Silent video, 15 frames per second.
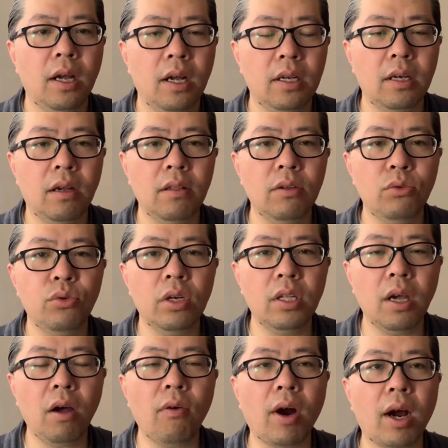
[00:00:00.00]
然后他觉得
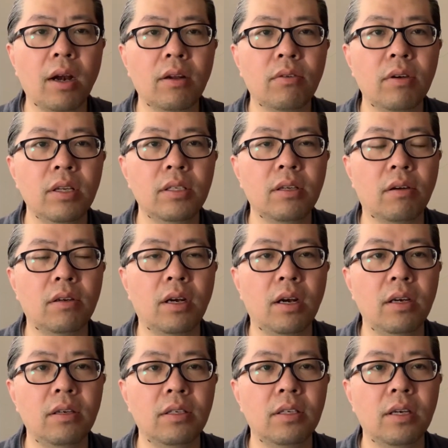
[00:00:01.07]
挺好玩的，说这小人
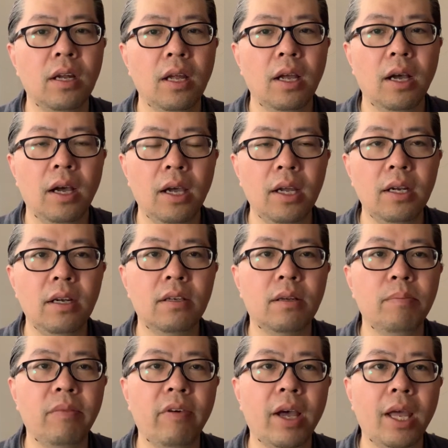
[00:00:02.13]
儿哎，这什
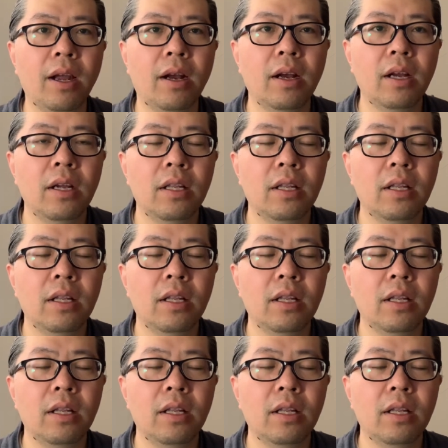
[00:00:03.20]
么玩意儿？